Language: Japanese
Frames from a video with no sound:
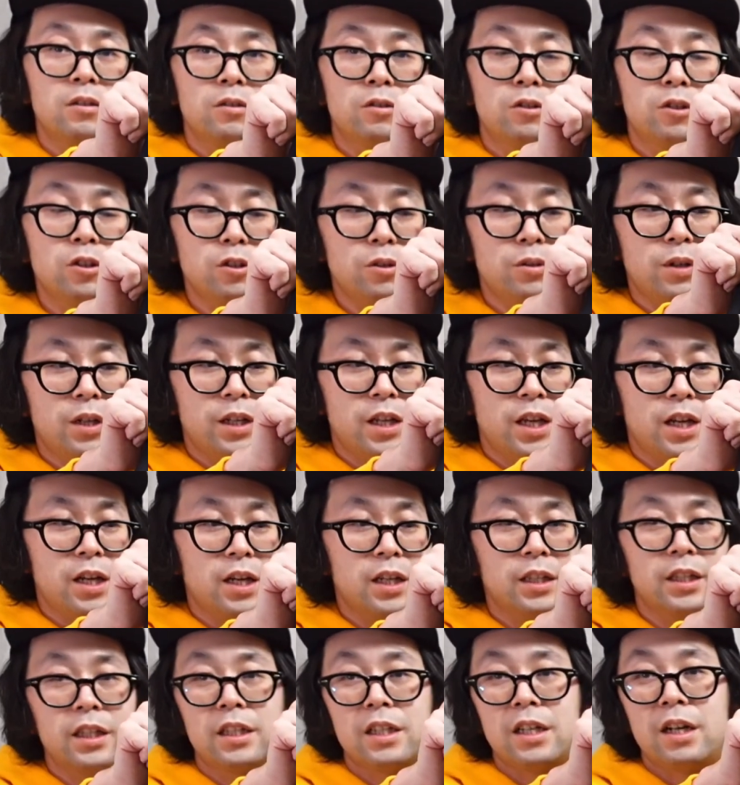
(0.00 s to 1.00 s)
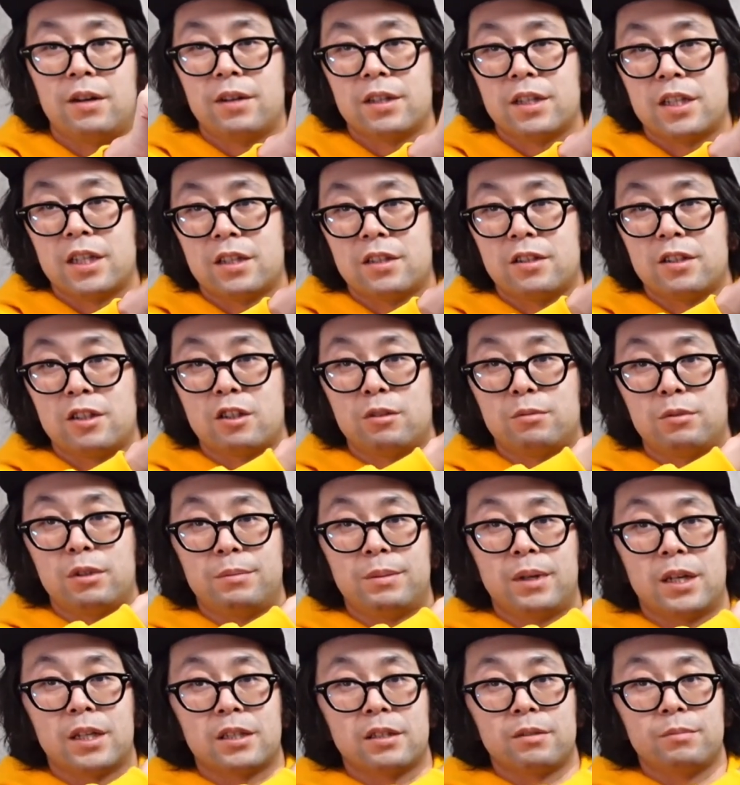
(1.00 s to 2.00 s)
黒がね、かなり合わせやすいと思い
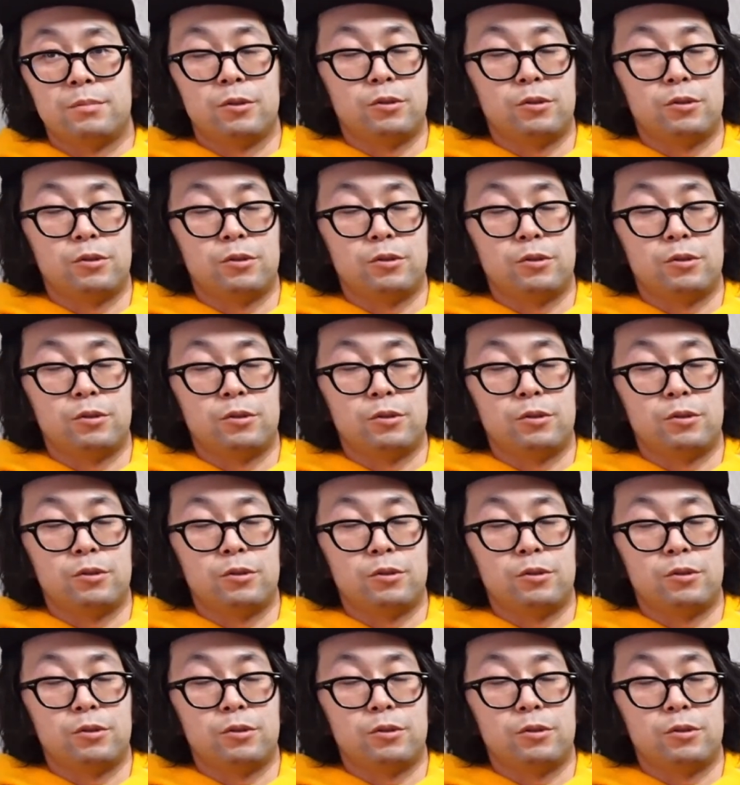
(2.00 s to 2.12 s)
ます。